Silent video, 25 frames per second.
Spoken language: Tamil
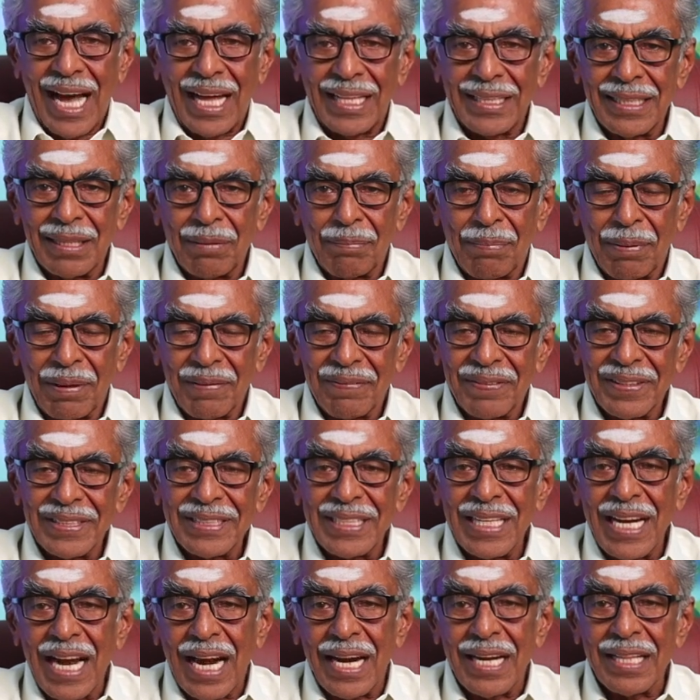அந்த
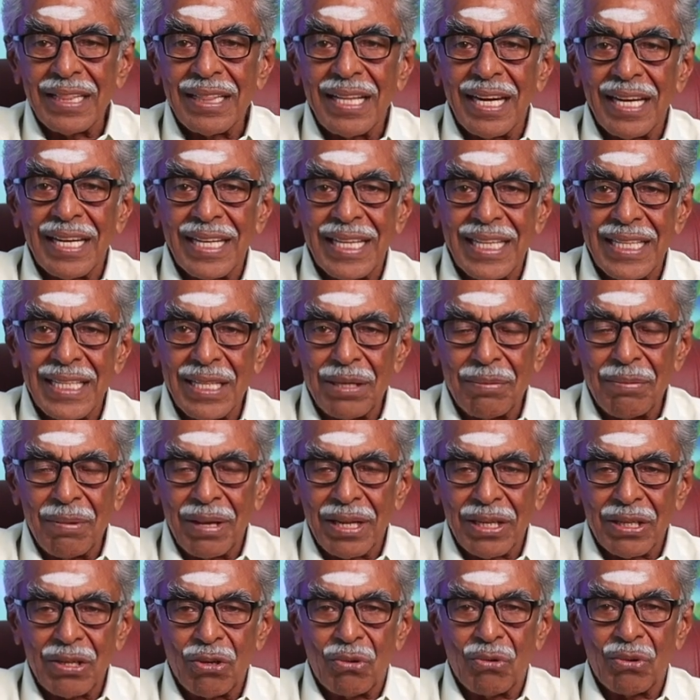பர்ஃபெக்ஷனை அடுத்த ஆள்கிட்ட
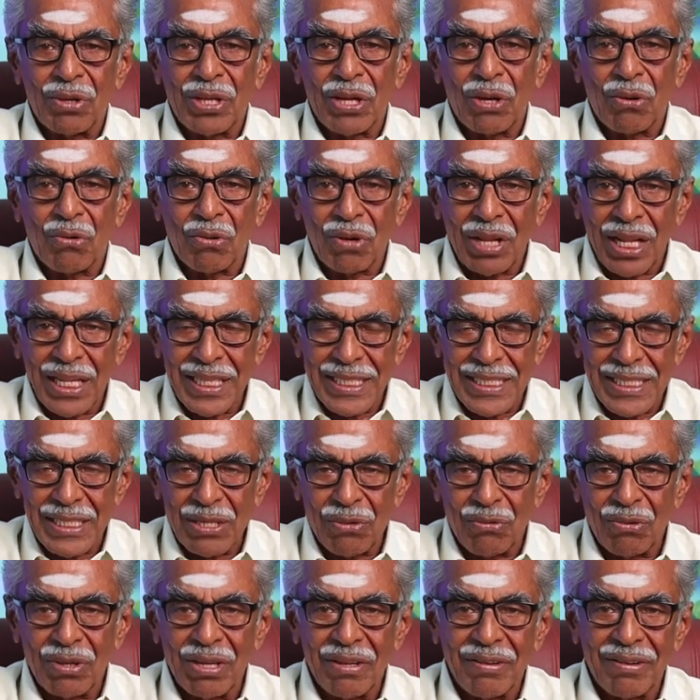எதிர்பார்க்கக்கூடிய
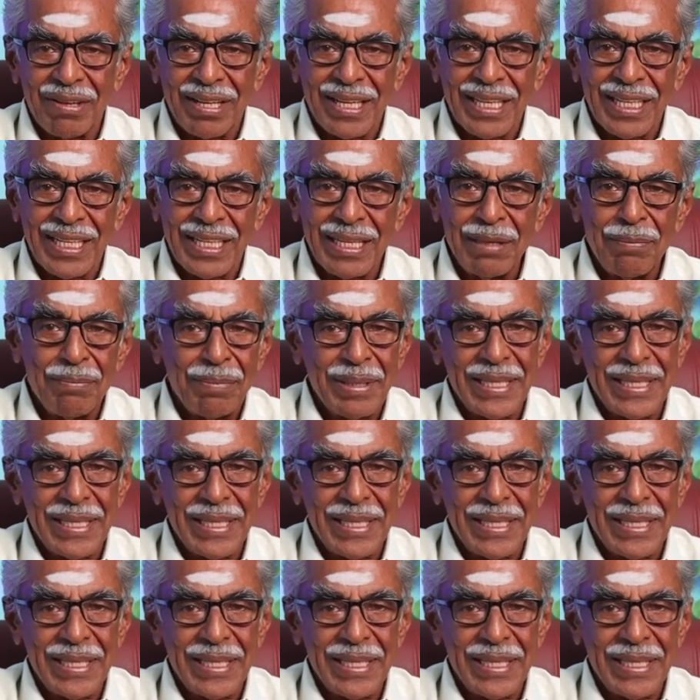குணாதிசயம் உள்ளவங்களுக்கு